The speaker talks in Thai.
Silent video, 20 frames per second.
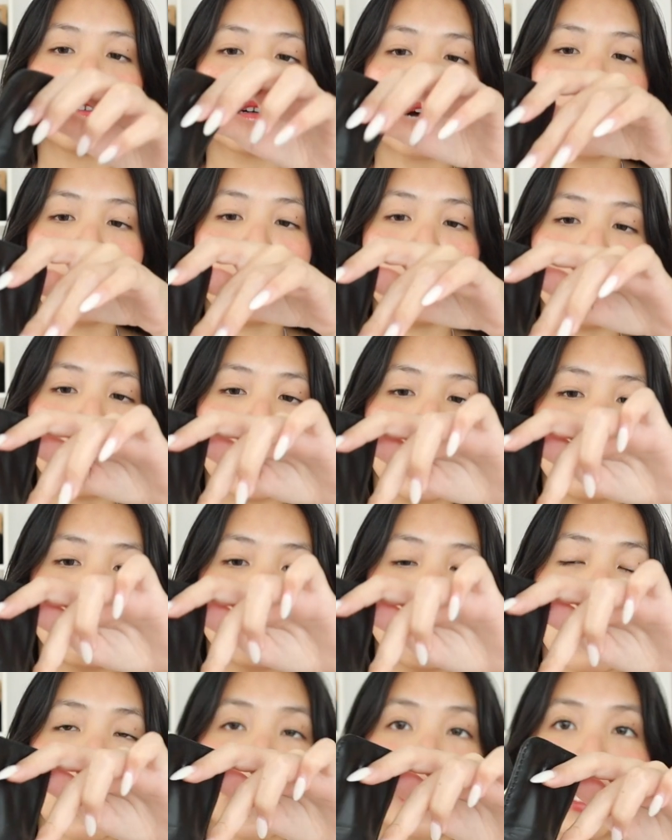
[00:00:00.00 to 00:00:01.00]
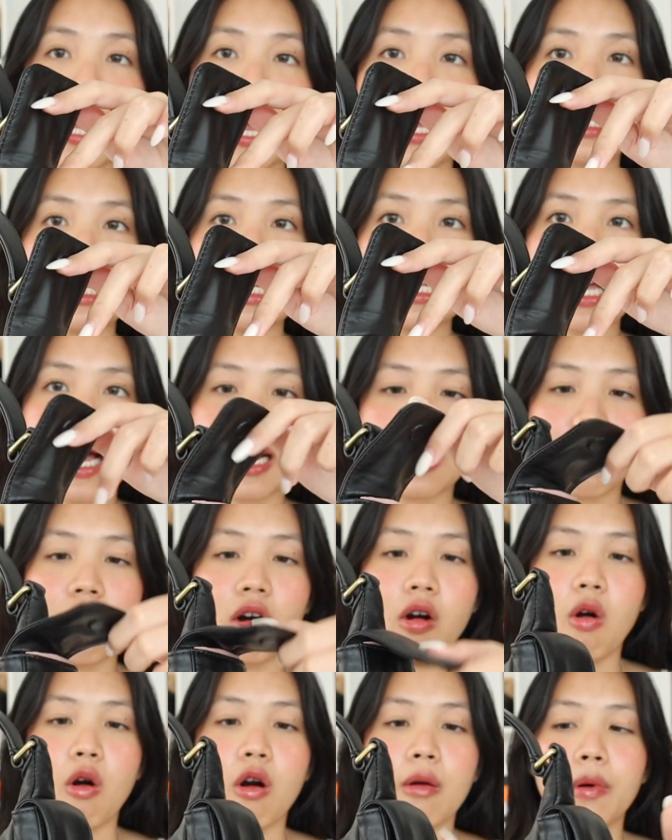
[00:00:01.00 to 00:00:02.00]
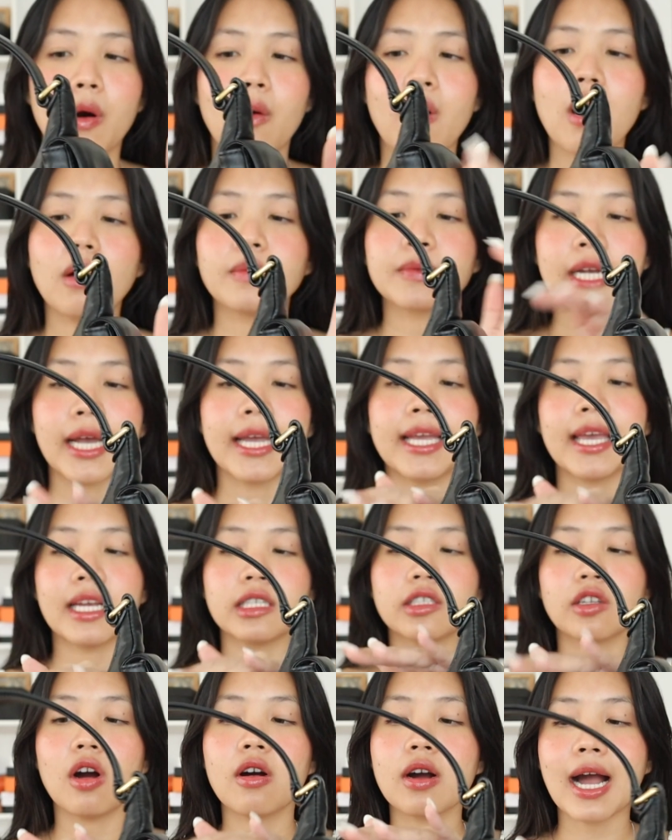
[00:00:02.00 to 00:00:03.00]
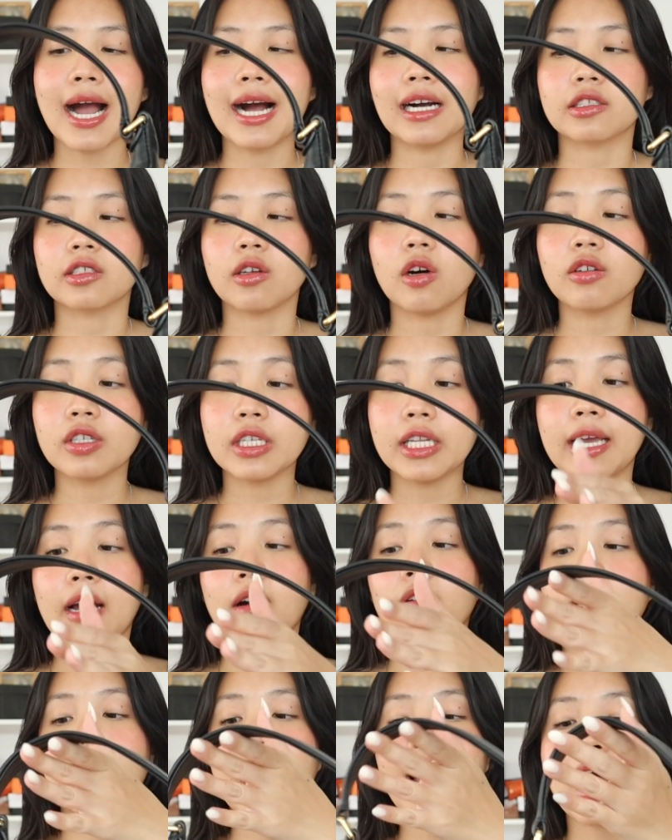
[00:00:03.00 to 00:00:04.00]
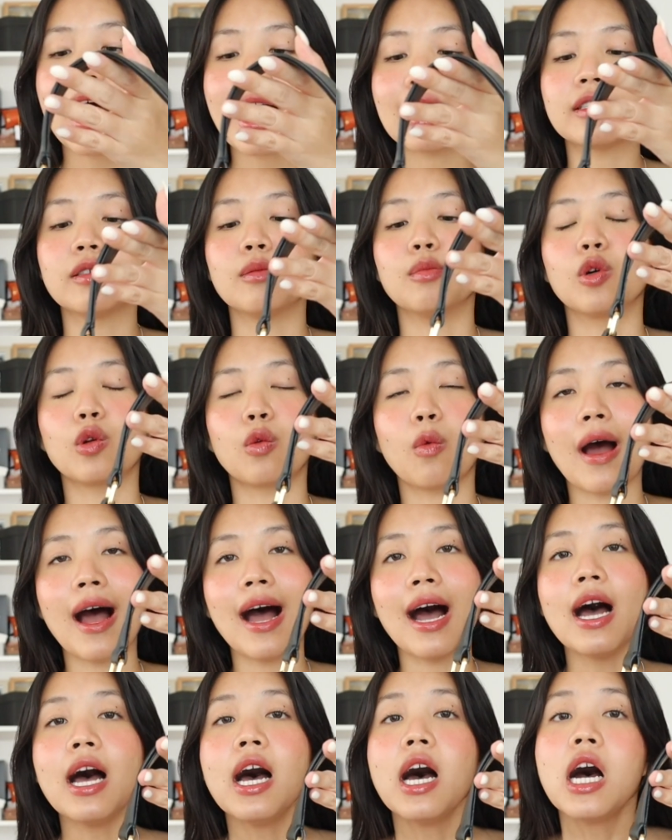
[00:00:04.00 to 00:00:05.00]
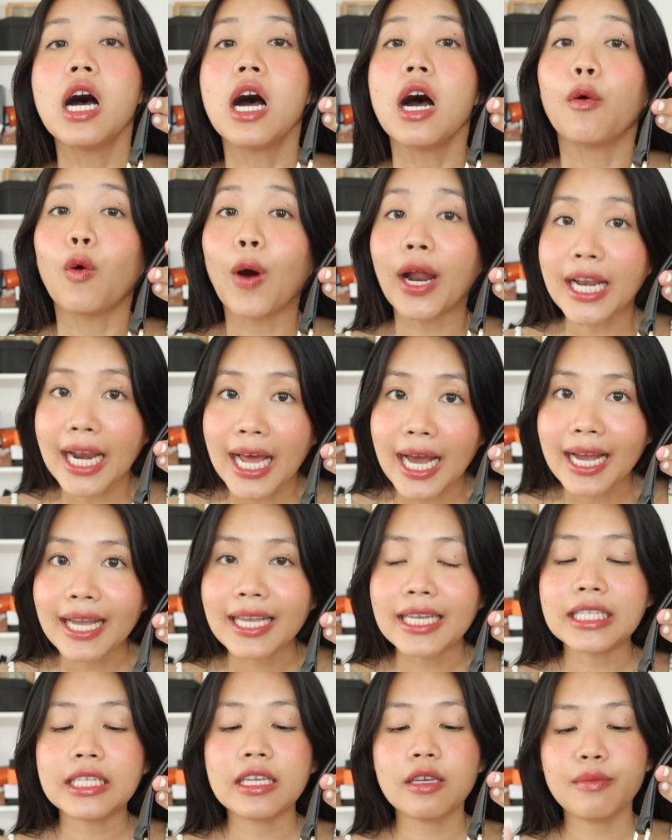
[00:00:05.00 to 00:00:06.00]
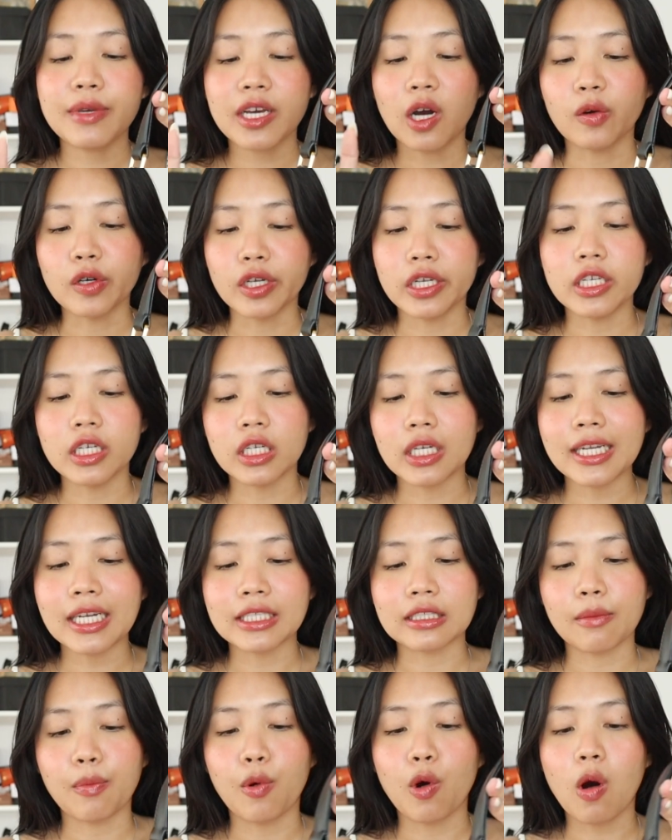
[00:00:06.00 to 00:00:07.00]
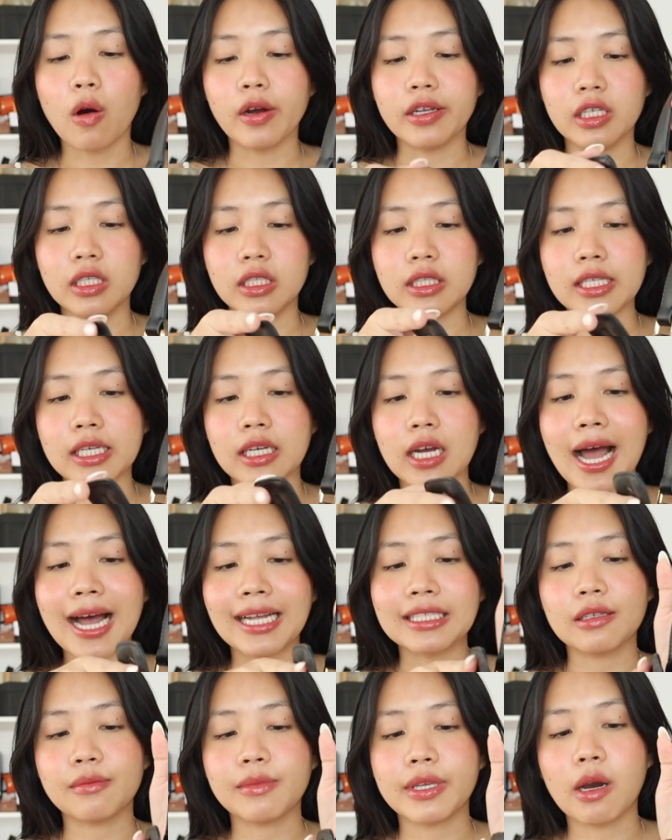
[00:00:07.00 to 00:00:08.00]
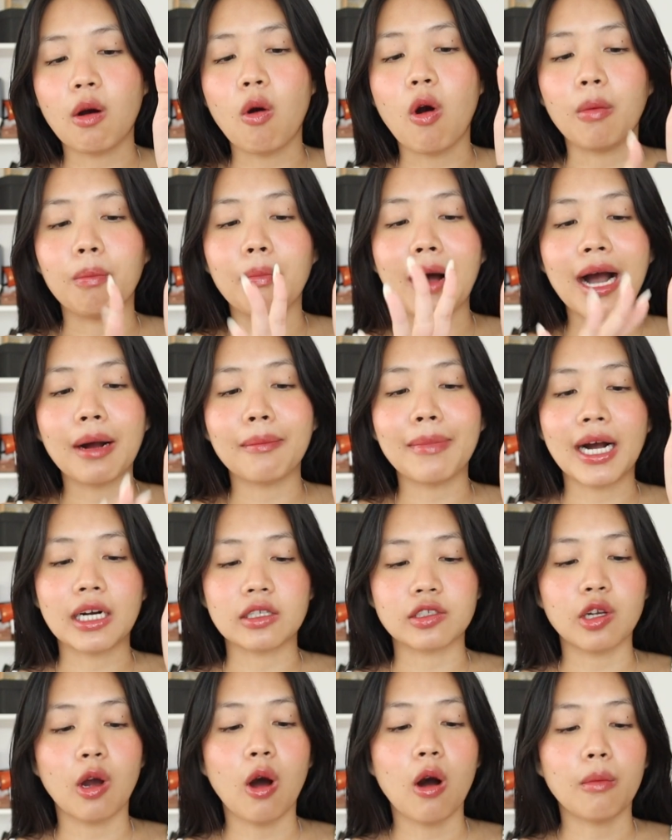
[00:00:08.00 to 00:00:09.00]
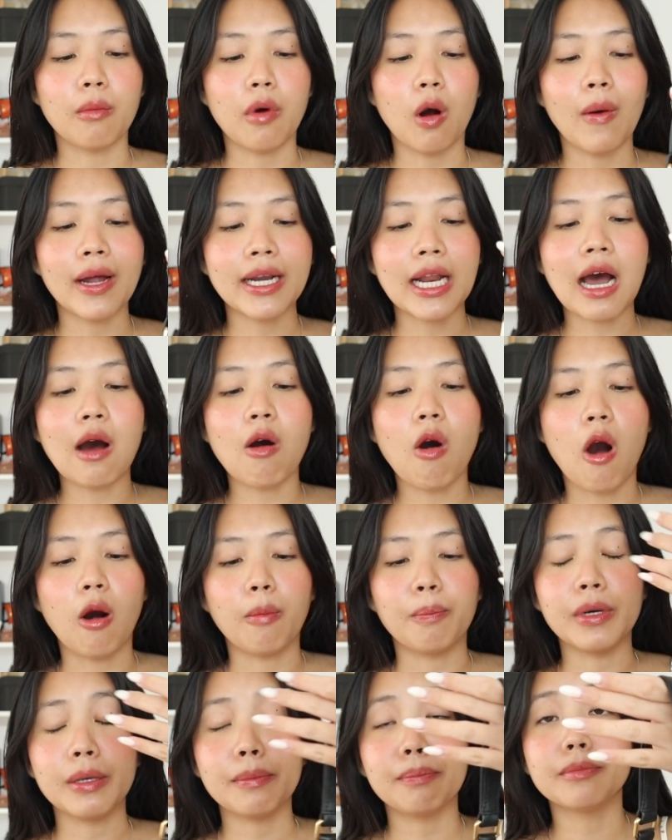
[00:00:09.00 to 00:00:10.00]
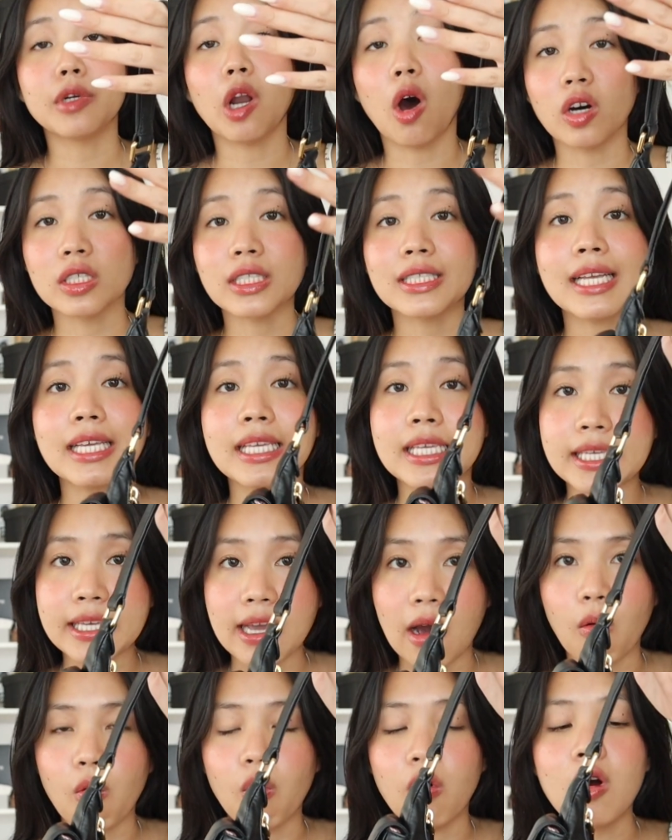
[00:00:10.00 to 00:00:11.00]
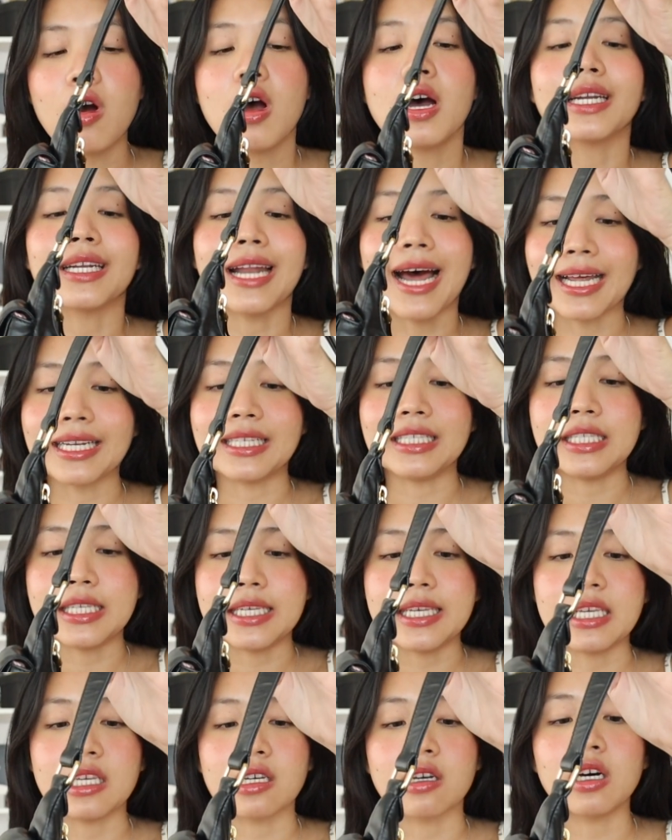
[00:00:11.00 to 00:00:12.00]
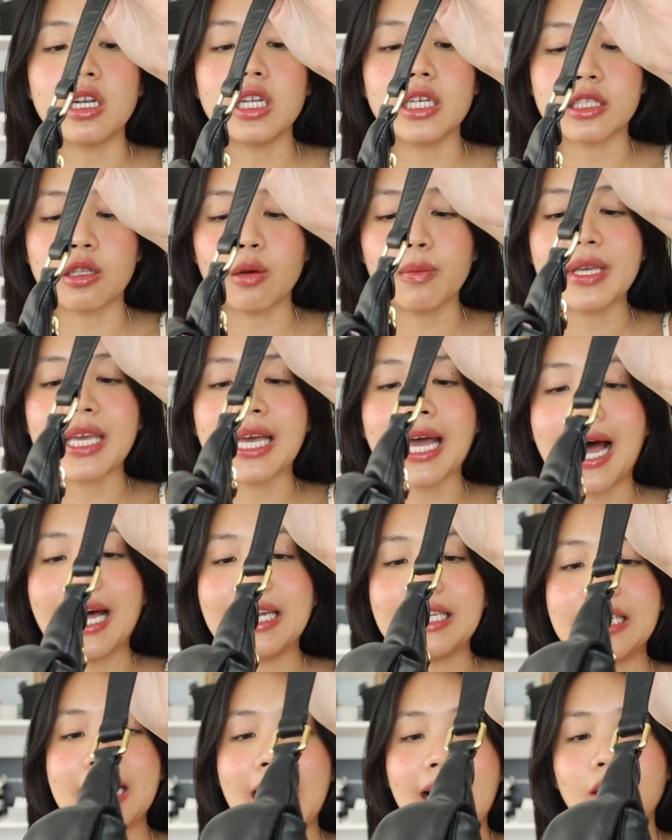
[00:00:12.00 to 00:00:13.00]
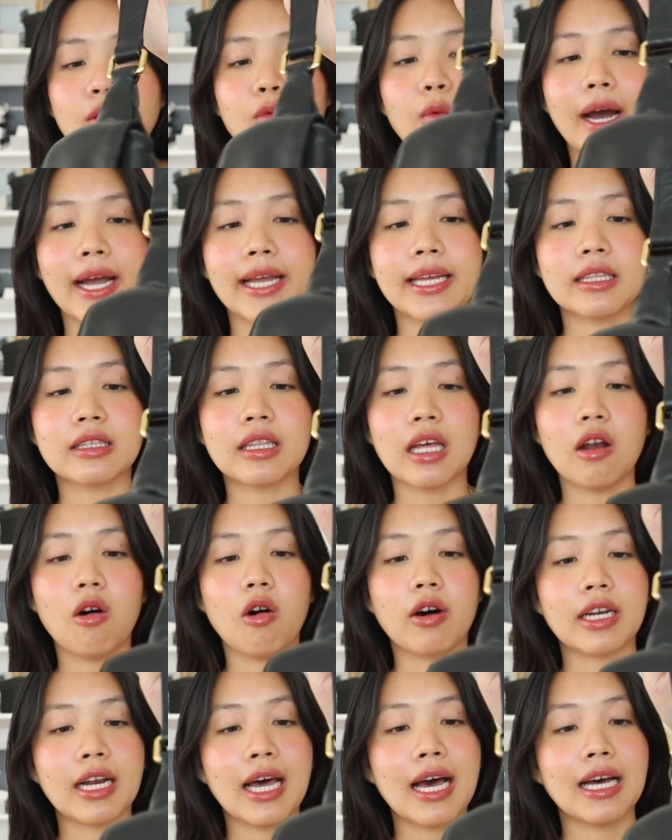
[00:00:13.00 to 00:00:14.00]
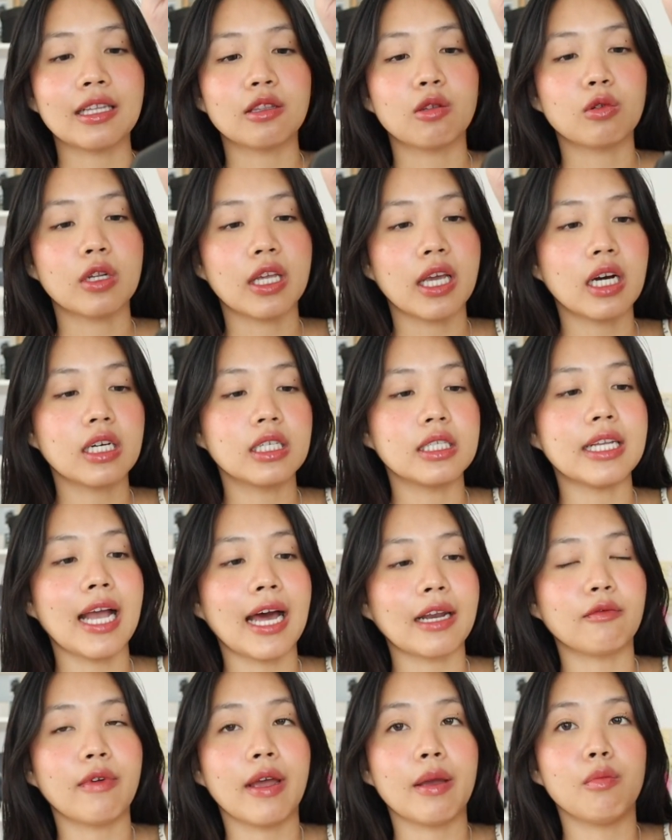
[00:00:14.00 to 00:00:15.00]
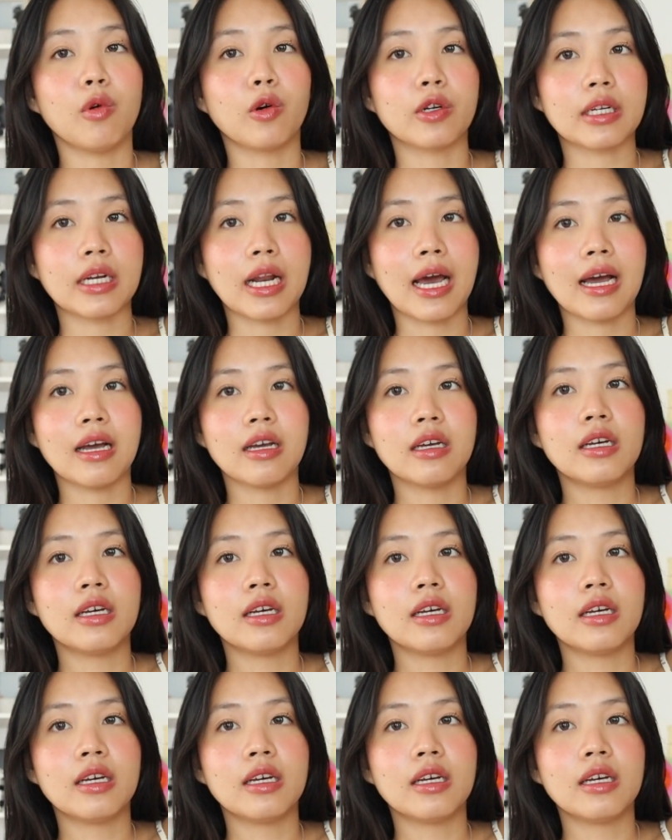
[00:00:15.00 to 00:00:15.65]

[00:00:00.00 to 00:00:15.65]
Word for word: เขาเรียกว่าไงตัวกระดาษที่ยัดออก เพราะว่าออมใช้แค่องกลางช่องเดียว ถ้าสมมติว่าวันไหนที่มีของเยอะๆ แล้วอยากจะพกของ เยอะจริง ๆ ก็อาจจะมีเอาออกบ้างบางช่อง เพราะว่าถ้าเอาออกปุ๊บน้องจะเหี่ยวทันทีก็เลยต้องมีการยัดไว้ตลอดนะคะ ตรงนี้ก็คือยัดไว้หมดนะ